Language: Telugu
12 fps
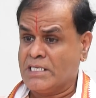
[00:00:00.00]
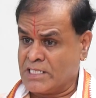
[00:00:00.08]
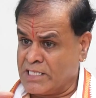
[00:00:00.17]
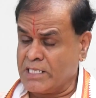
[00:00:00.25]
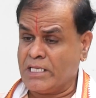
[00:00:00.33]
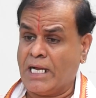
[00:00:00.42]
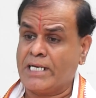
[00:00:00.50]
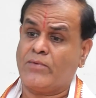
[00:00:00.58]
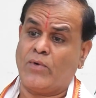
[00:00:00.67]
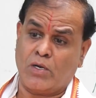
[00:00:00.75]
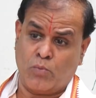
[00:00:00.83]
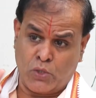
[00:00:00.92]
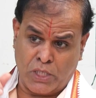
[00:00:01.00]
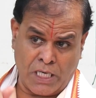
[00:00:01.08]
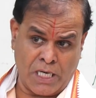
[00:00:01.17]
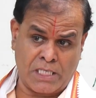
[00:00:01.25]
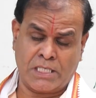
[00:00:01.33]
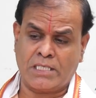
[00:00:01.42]
స్థితి అంటే వాళ్ళు పుట్టిన
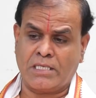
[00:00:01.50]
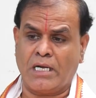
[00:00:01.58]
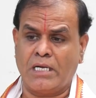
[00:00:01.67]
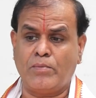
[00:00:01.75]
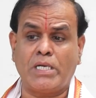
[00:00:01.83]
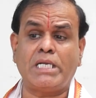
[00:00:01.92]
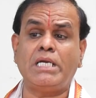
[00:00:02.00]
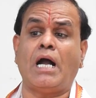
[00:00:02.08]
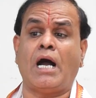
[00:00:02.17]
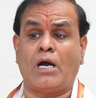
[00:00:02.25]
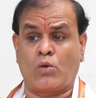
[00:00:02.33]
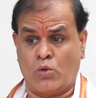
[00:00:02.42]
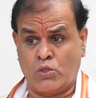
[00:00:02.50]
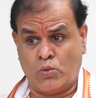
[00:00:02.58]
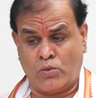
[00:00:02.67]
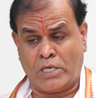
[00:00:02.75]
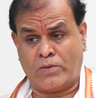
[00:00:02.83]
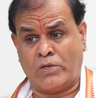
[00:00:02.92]
నక్షత్రాన్ని బట్టి ఆ రోజు
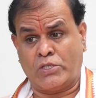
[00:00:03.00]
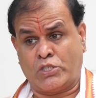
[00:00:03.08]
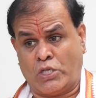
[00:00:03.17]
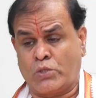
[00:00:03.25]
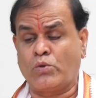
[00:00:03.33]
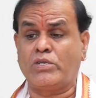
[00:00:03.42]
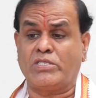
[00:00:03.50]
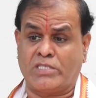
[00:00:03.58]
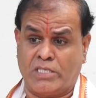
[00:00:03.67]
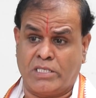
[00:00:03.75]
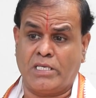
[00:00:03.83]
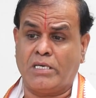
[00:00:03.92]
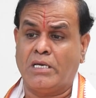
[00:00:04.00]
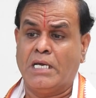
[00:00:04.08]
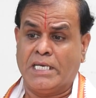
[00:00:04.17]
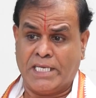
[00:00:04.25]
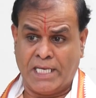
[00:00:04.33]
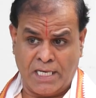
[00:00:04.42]
ఉన్నటువంటి చంద్రుడి స్థితి
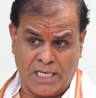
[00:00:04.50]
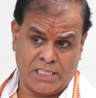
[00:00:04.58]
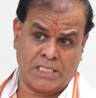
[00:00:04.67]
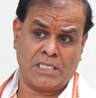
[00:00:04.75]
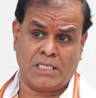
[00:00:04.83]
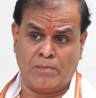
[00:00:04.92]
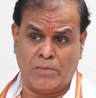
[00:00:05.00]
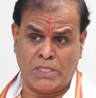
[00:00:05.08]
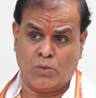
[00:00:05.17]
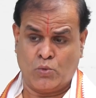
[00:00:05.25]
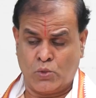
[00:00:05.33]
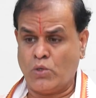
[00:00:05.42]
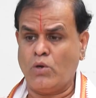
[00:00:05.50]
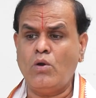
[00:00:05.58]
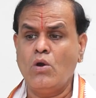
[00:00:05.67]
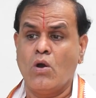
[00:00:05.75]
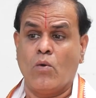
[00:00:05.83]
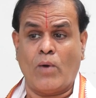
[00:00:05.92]
ఏ నక్షత్రం నక్షత్రం మీద ఉందో
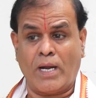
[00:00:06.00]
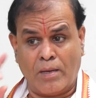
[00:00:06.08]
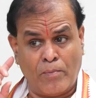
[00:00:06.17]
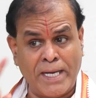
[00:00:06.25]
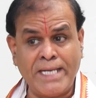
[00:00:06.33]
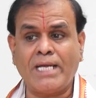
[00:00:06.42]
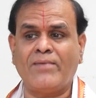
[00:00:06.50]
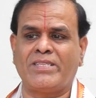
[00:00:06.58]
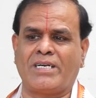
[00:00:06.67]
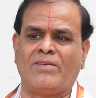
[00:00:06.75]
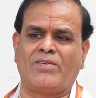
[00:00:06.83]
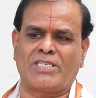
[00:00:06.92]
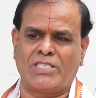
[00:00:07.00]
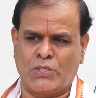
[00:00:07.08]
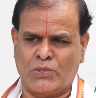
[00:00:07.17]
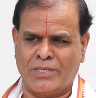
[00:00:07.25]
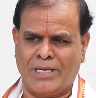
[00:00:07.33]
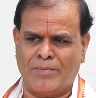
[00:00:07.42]
వాళ్ళ మైండ్ ఆ విధంగా వర్క్
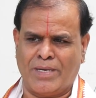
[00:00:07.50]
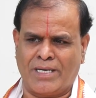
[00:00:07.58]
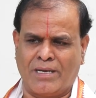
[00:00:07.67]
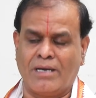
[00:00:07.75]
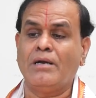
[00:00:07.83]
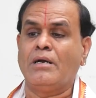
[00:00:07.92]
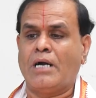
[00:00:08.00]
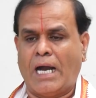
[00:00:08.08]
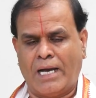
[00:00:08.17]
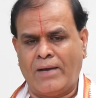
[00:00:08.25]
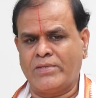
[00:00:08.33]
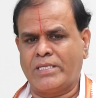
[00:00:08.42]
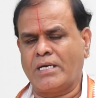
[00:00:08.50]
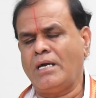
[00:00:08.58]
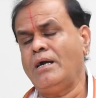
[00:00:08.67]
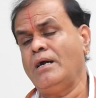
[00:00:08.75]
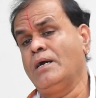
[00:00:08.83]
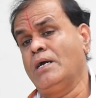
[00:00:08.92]
చేస్తుందన్నమాట ఆ విధంగా
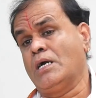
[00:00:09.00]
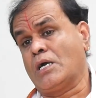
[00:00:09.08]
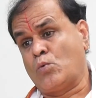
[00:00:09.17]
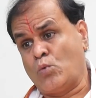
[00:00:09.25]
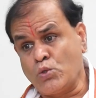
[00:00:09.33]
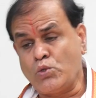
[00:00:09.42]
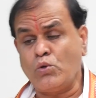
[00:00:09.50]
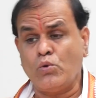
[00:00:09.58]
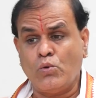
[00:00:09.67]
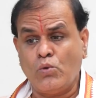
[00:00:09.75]
కుజుడు